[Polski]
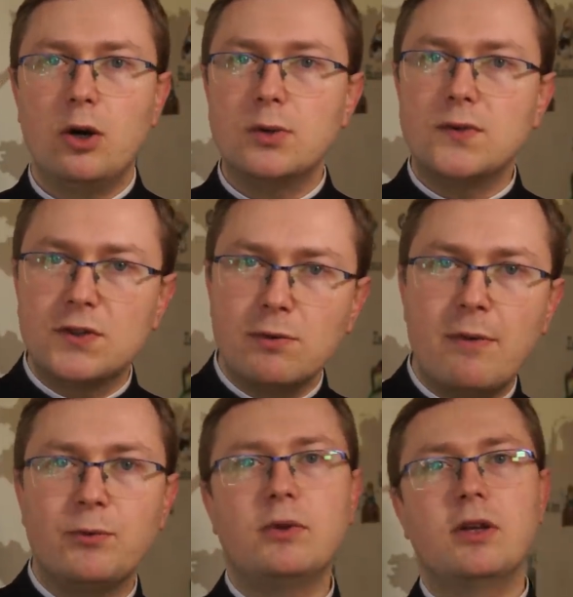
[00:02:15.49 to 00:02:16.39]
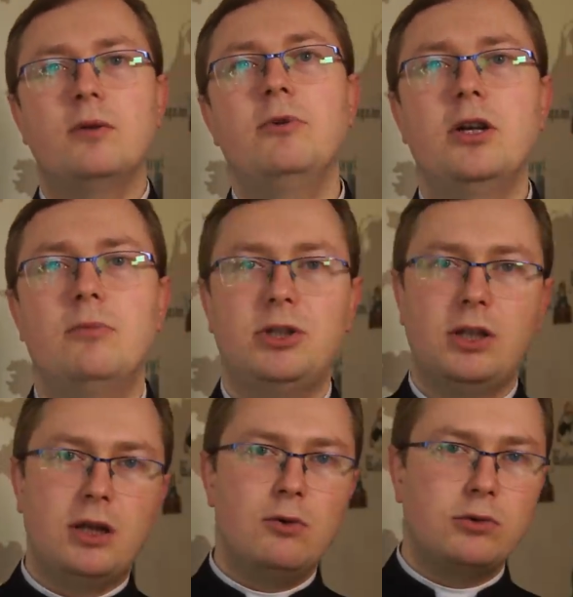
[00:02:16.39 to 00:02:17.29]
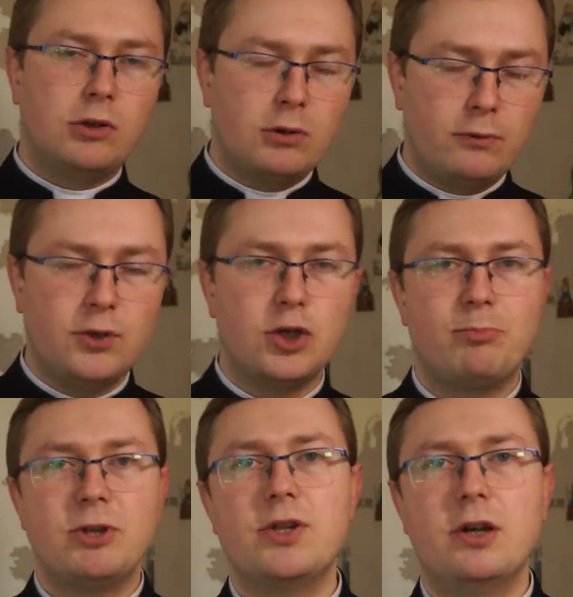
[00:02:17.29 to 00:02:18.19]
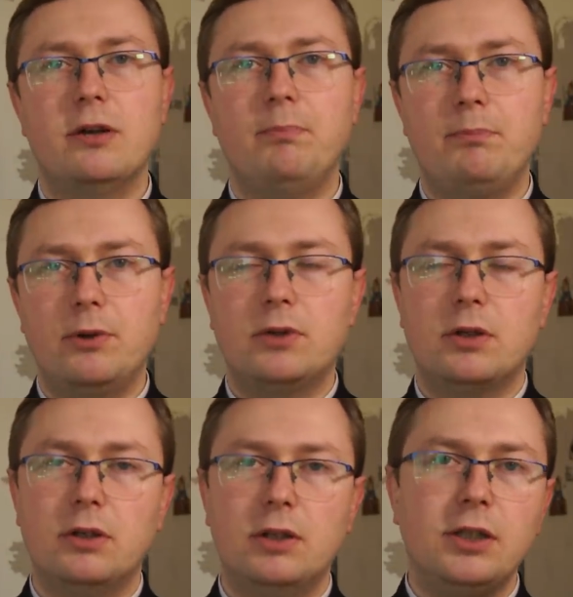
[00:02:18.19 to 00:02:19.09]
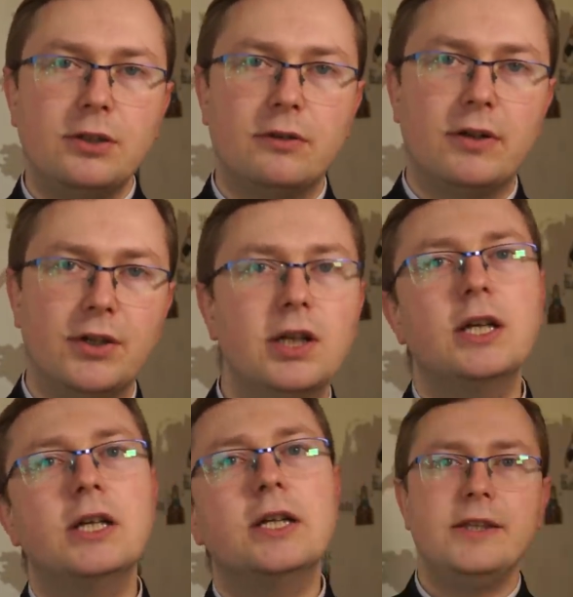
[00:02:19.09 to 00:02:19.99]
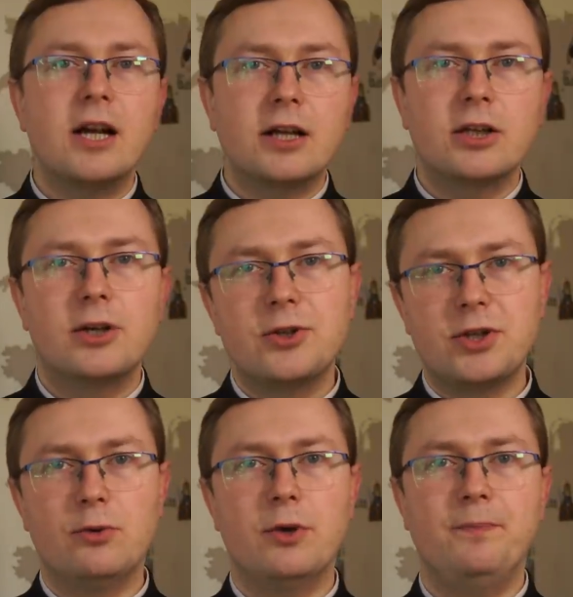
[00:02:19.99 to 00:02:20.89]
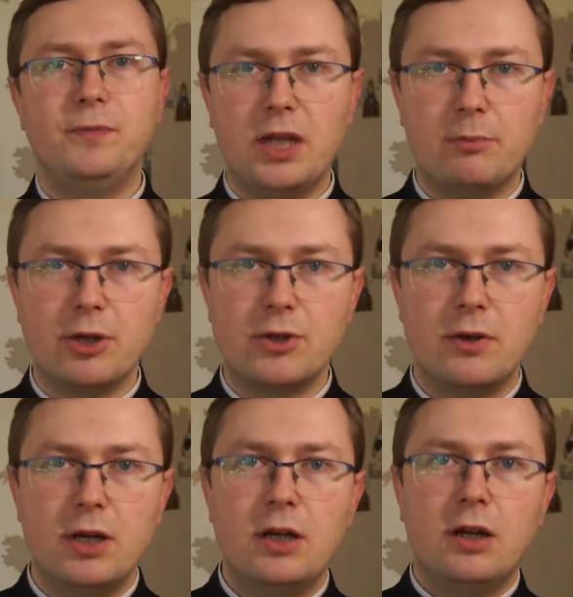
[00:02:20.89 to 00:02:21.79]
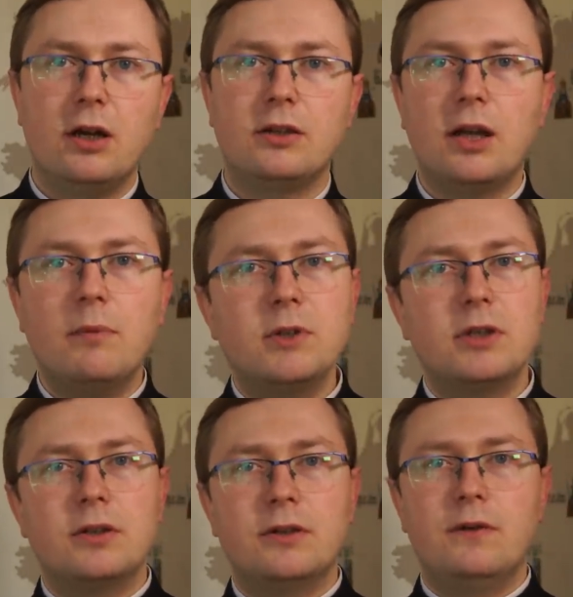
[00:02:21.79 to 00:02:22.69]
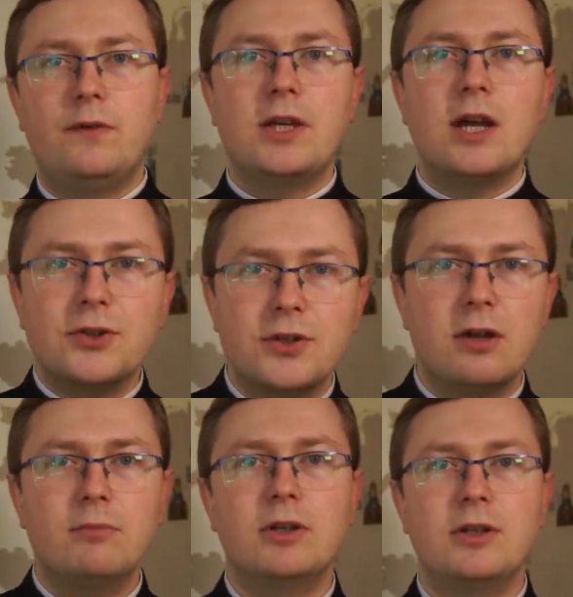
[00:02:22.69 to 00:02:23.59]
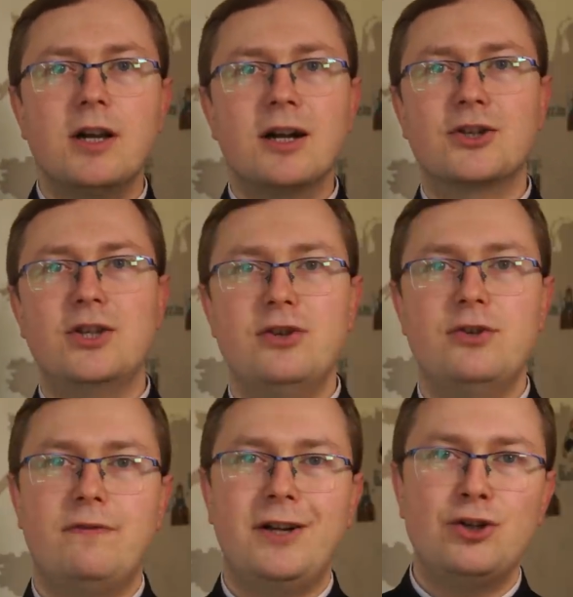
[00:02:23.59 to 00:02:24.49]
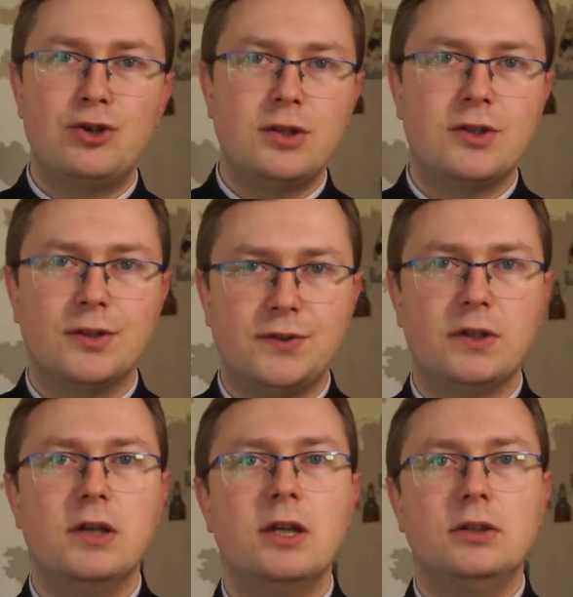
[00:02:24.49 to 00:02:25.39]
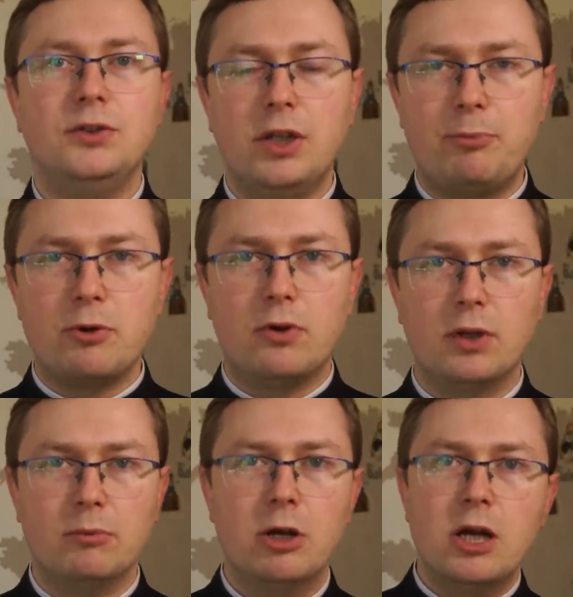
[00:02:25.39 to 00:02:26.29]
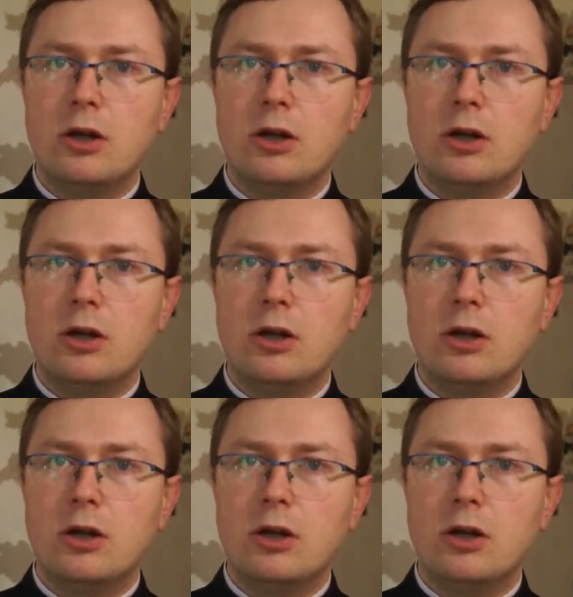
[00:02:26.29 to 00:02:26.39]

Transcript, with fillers: Odsyłam tutaj do mojego materiału, który również będzie podlinkowany, jak się nie bać. E, tam wyjaśniam, jak należy walczyć z niepokojem.